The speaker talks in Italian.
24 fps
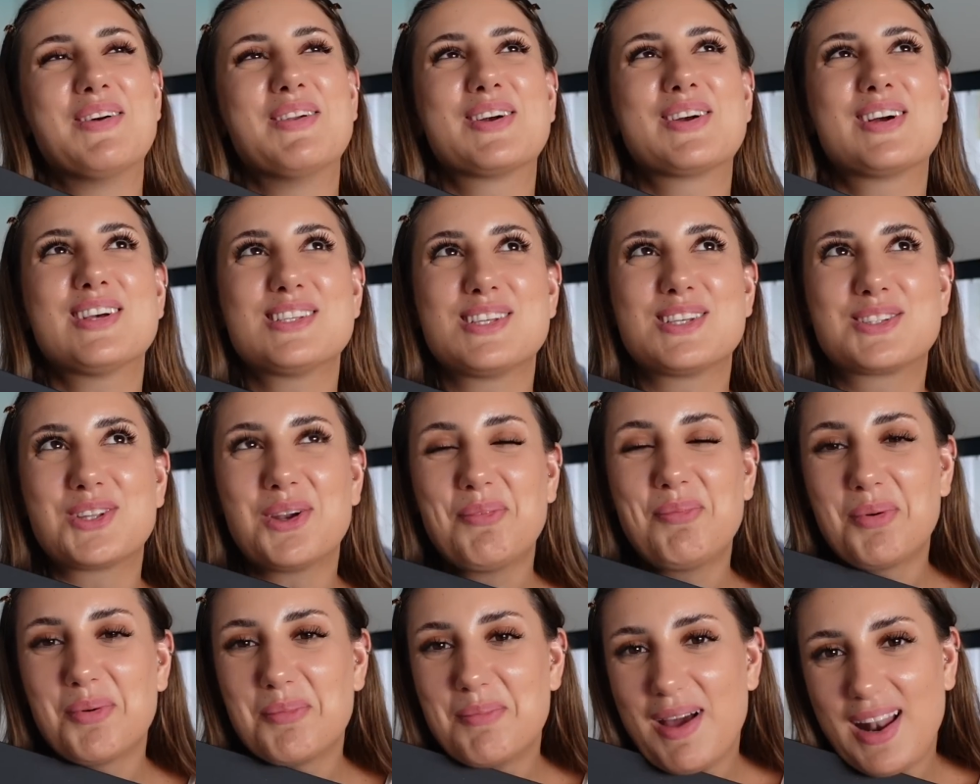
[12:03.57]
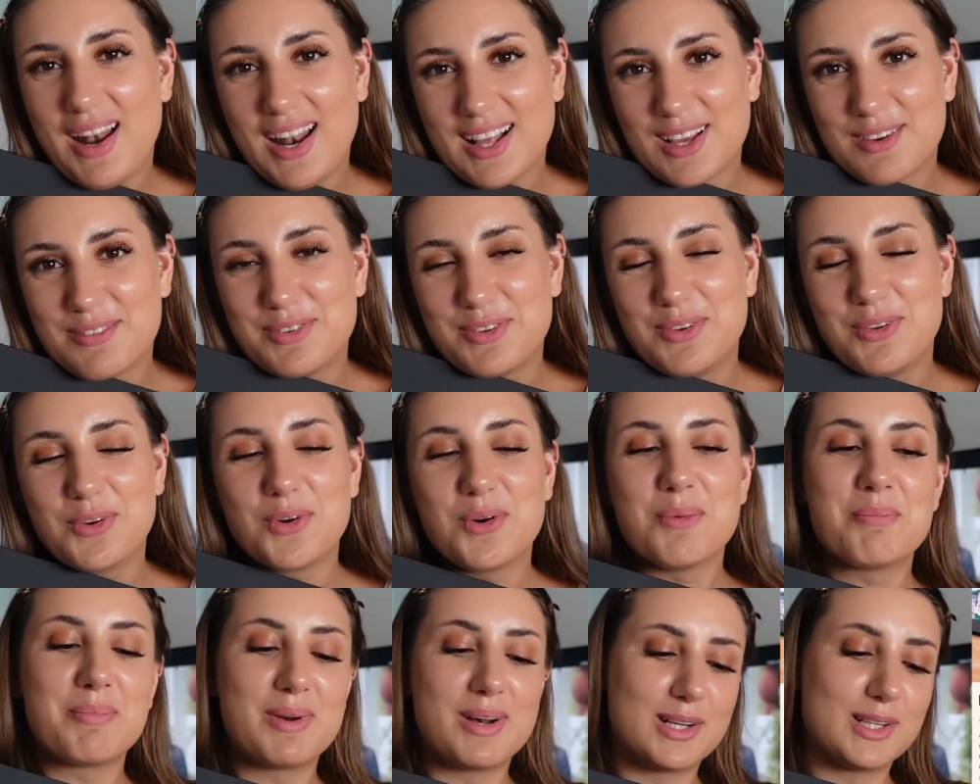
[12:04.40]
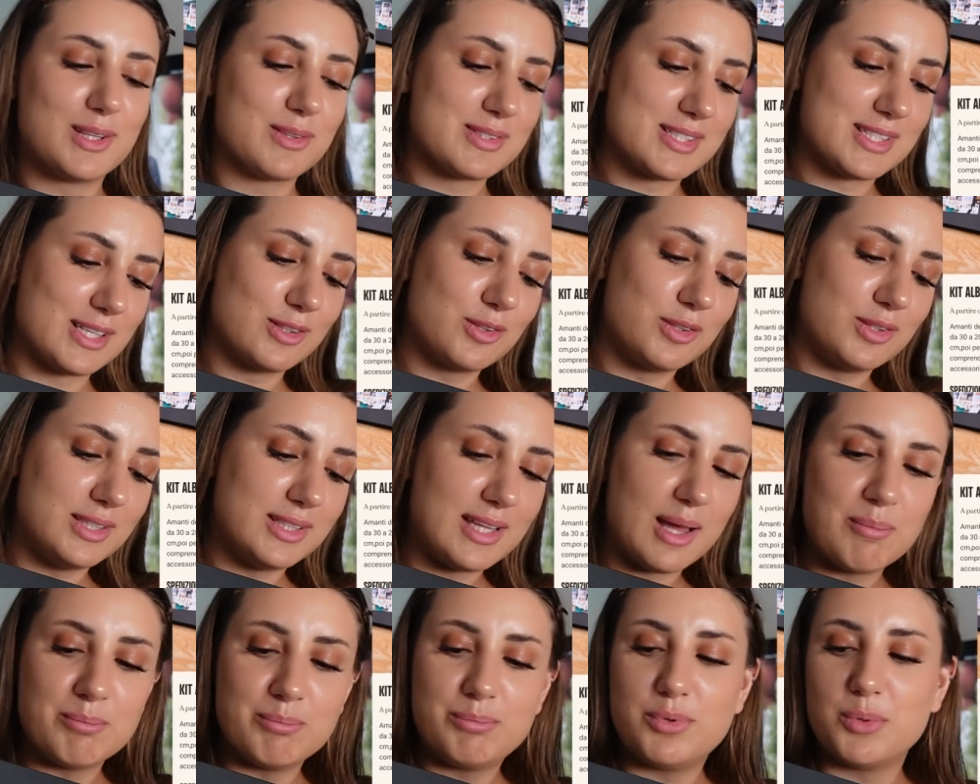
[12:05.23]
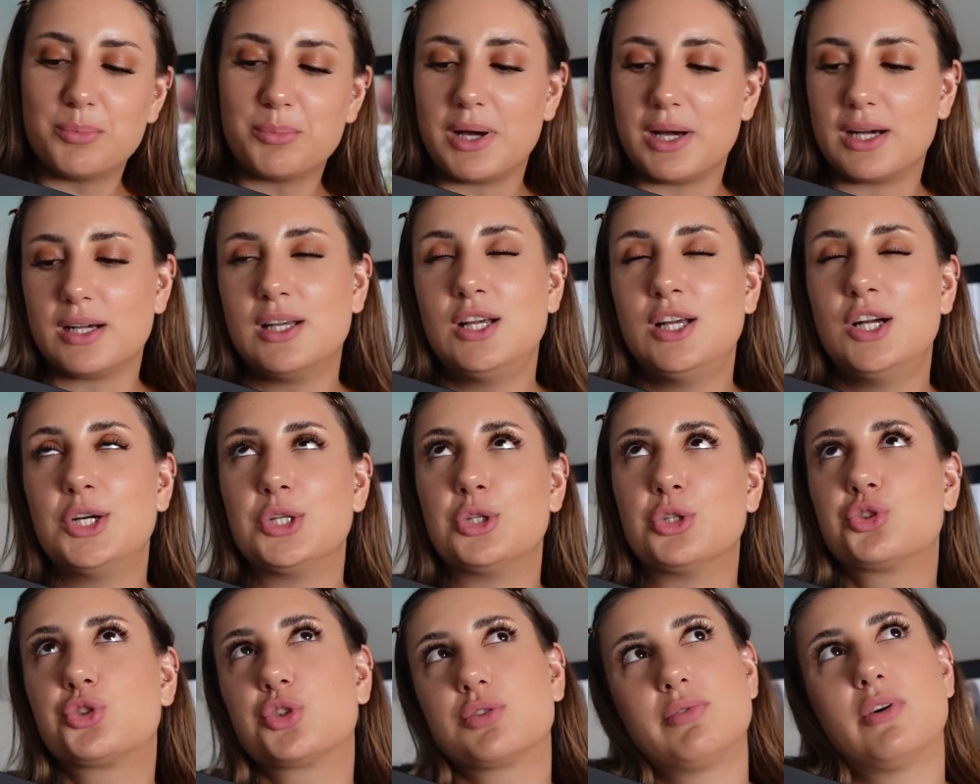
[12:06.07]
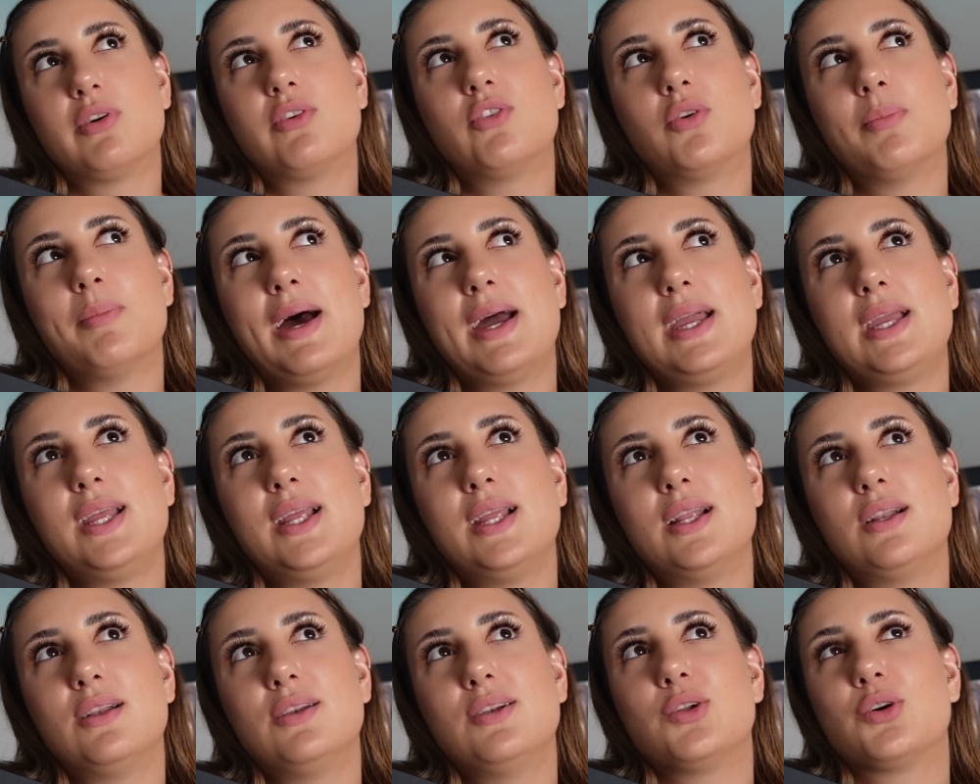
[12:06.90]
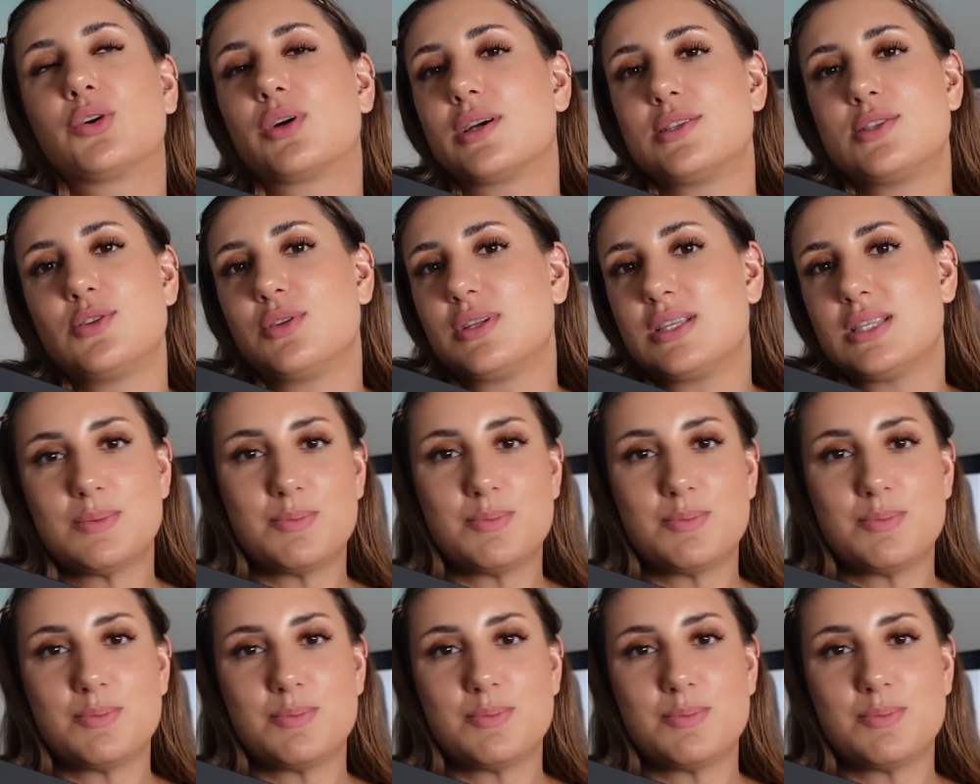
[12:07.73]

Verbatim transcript: una cosa troppo bella che volevo comprare da un sacco di tempo ma non trovavo mai l'occasione